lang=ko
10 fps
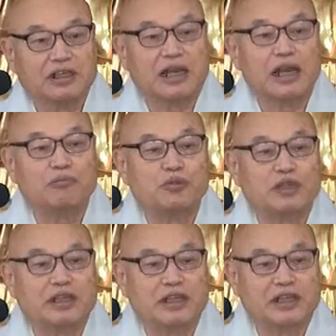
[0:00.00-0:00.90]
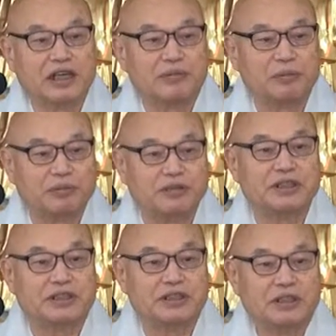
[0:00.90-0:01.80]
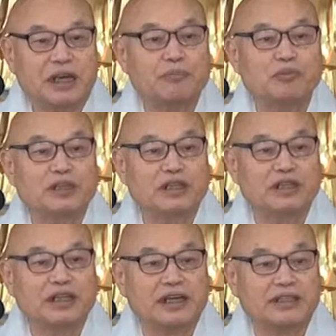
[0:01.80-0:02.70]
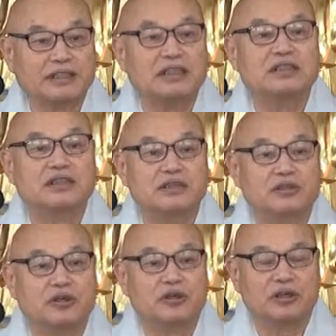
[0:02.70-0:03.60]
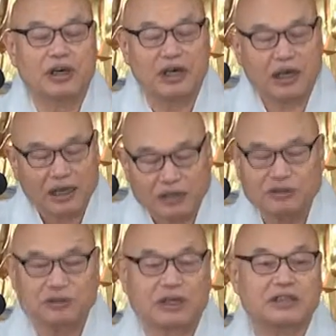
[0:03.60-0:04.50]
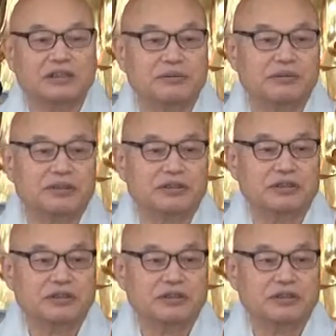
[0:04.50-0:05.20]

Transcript: 그한 물건에 대한 법칙 한불견에 대한 진리성도 아주 강점이에요.